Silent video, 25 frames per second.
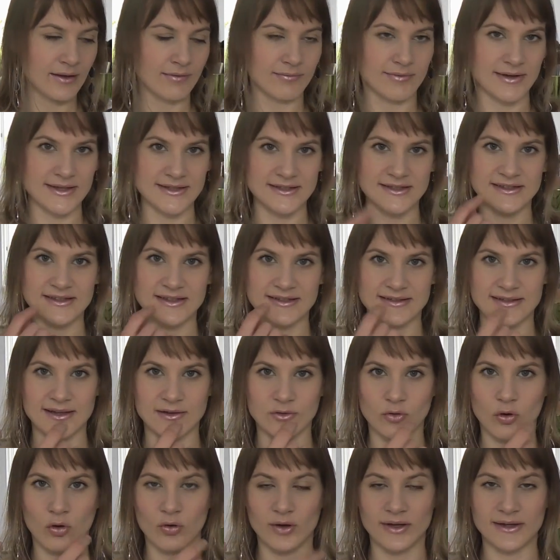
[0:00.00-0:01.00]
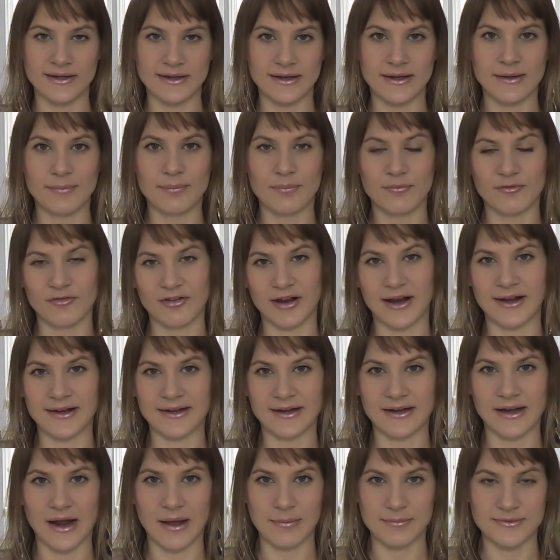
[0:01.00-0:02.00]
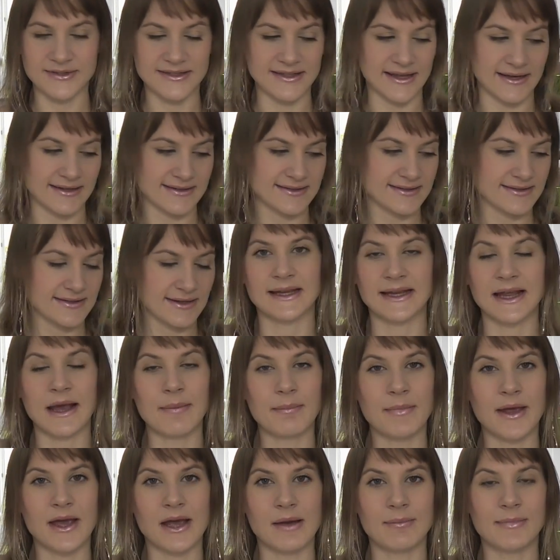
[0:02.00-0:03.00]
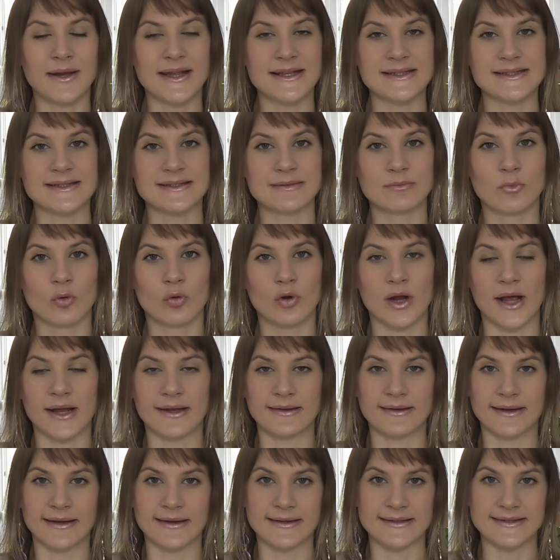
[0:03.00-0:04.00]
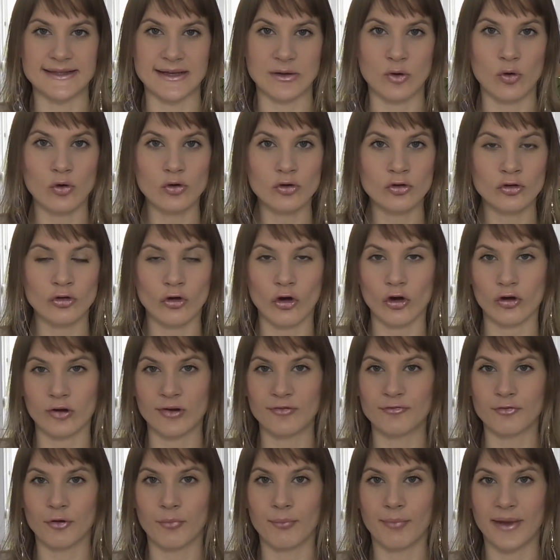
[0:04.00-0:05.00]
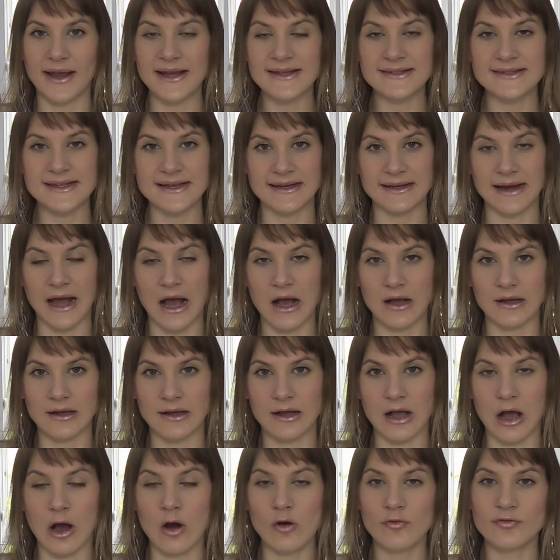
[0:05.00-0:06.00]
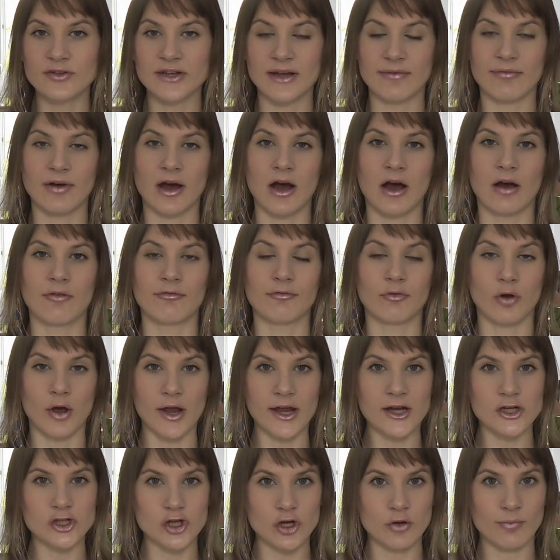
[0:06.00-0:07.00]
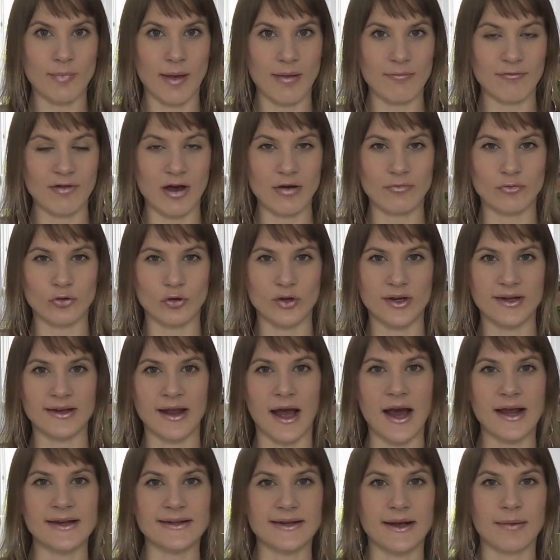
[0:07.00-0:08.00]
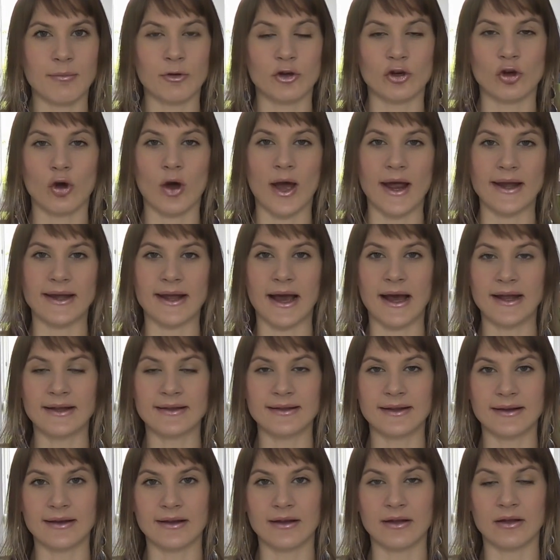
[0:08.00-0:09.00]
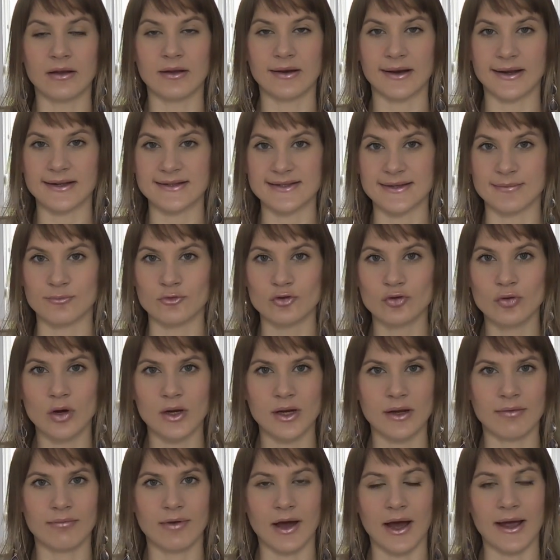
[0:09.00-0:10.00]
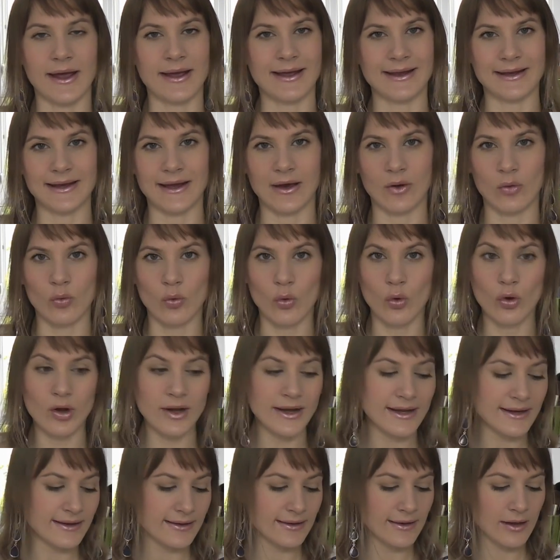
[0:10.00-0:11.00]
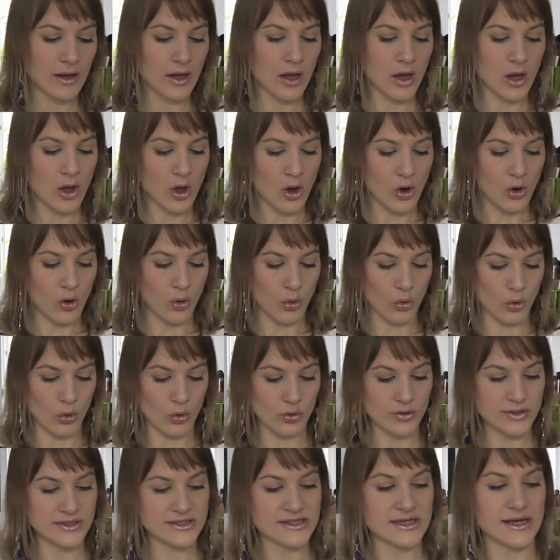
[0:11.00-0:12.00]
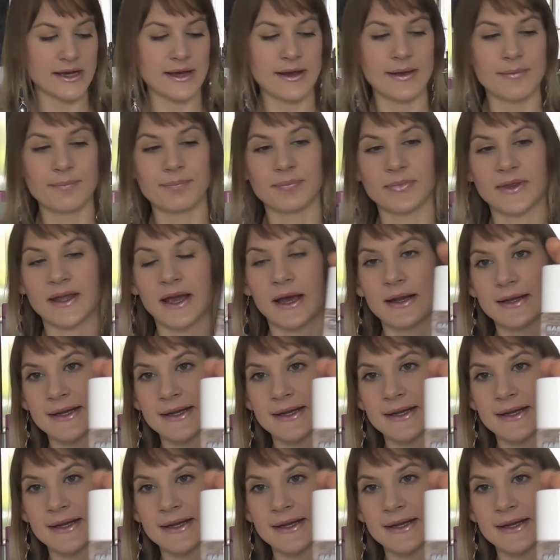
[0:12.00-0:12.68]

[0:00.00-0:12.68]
weil sich das dann doch in die Lippenfältchen absetzt. Ich habe mir im letzten Monat den Sekundentrockner vom Basic nachgekauft. Der war vorher schon mein Favorit, da hatte aber noch eine andere Rezeptur, da war er eher ölig. Und ähm, ja,